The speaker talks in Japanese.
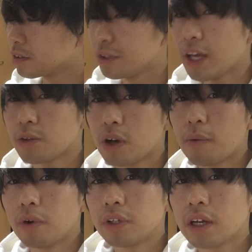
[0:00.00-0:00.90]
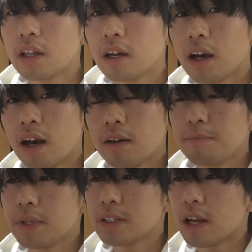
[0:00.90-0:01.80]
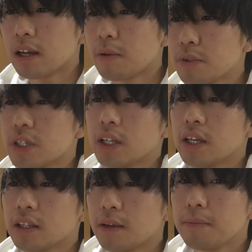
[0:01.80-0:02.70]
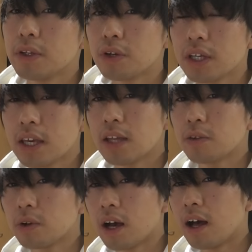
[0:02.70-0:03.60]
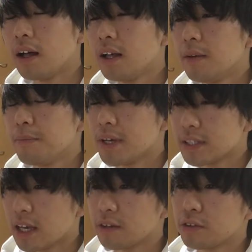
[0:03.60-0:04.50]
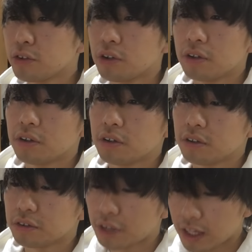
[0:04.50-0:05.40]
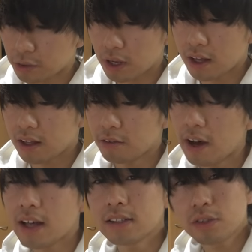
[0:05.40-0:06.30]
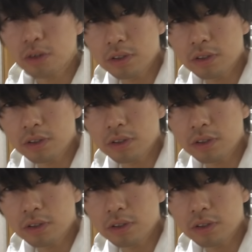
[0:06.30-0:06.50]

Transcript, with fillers: グレーとかもなかなか見づらいかもしれないんで緑系とか迷彩黒グレーとかはすご